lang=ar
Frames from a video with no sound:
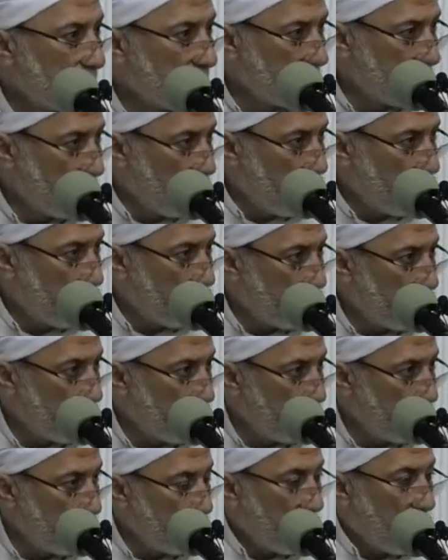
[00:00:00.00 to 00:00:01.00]
فهم
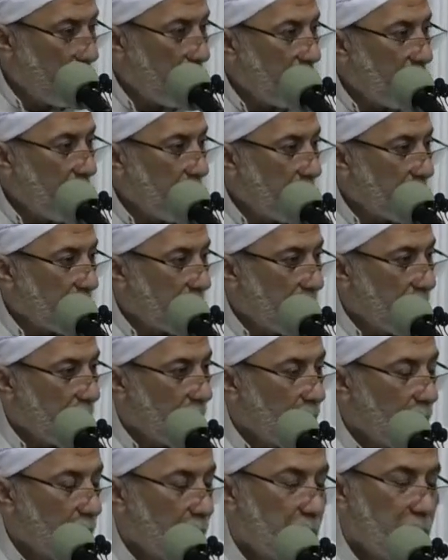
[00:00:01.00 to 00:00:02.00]
دي علامة
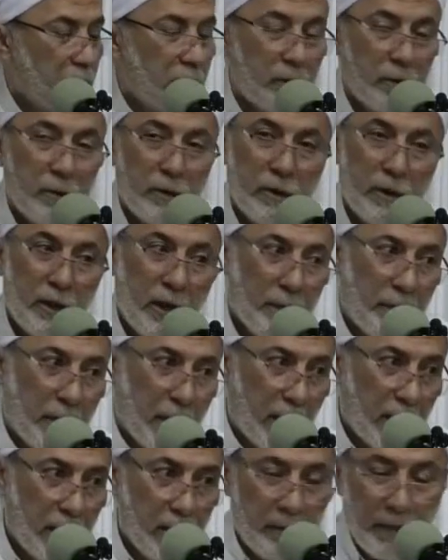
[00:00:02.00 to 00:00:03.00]
العموم
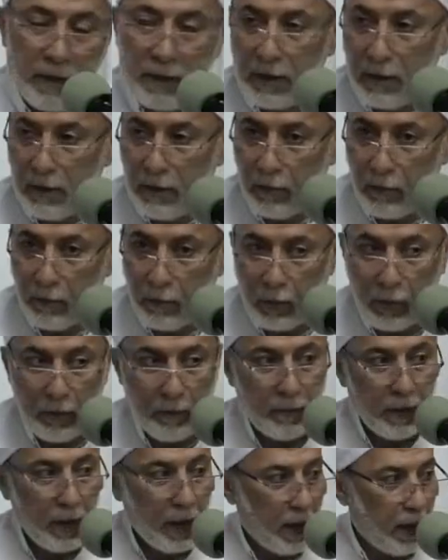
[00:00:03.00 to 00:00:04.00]
يبقى علامة
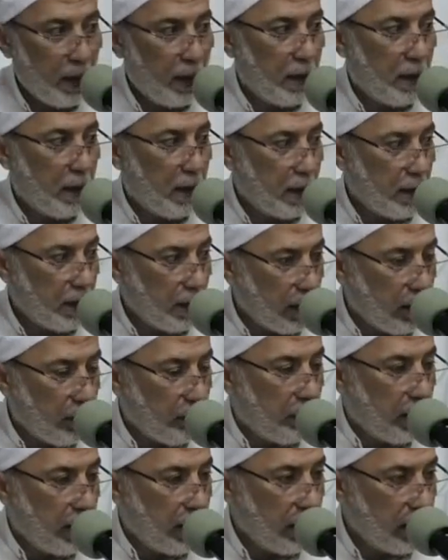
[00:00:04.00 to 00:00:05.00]
العموم ألا
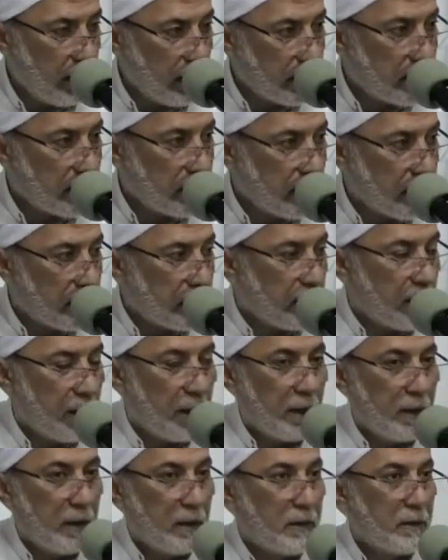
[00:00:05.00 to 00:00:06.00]
يقبل
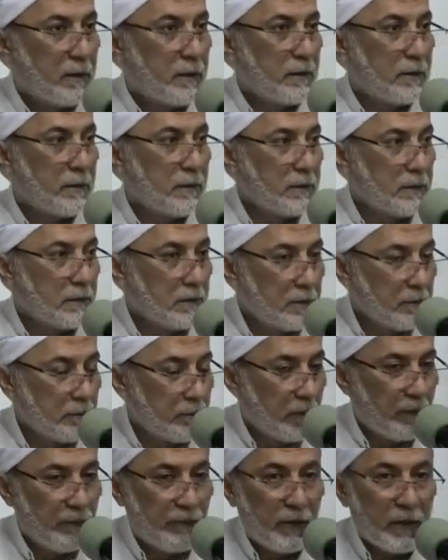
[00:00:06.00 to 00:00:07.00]
الاستثناء
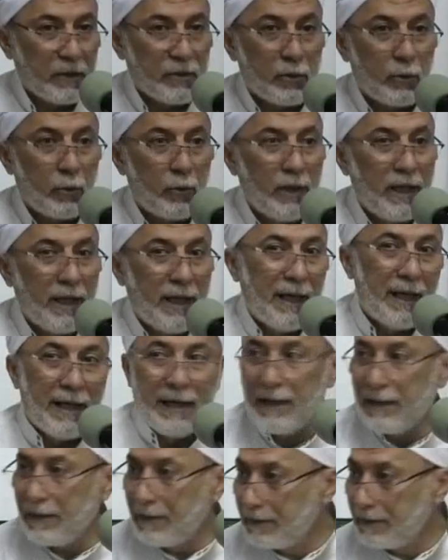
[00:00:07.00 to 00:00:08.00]
ما ينفعش نقول إلا